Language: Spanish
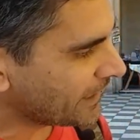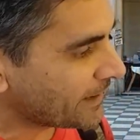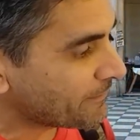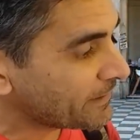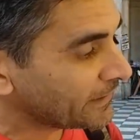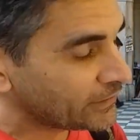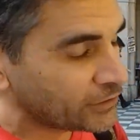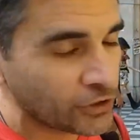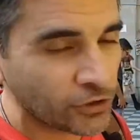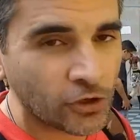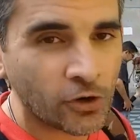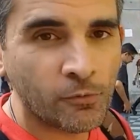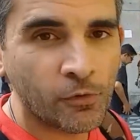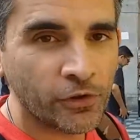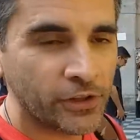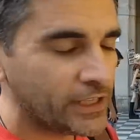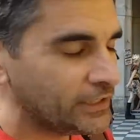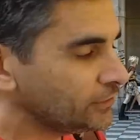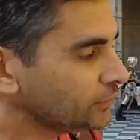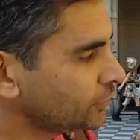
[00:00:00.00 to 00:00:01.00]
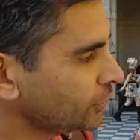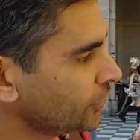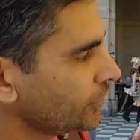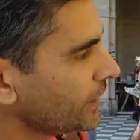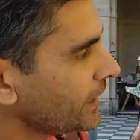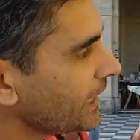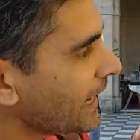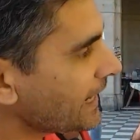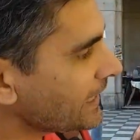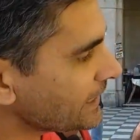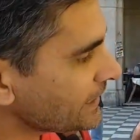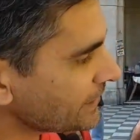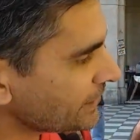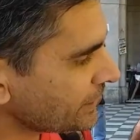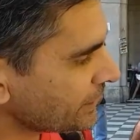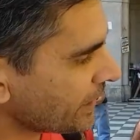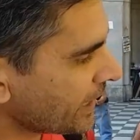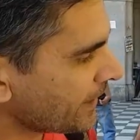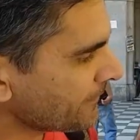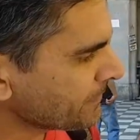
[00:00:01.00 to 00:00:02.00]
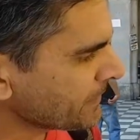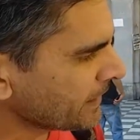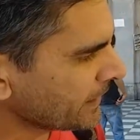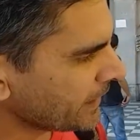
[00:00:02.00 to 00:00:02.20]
la metió como dentro de la línea.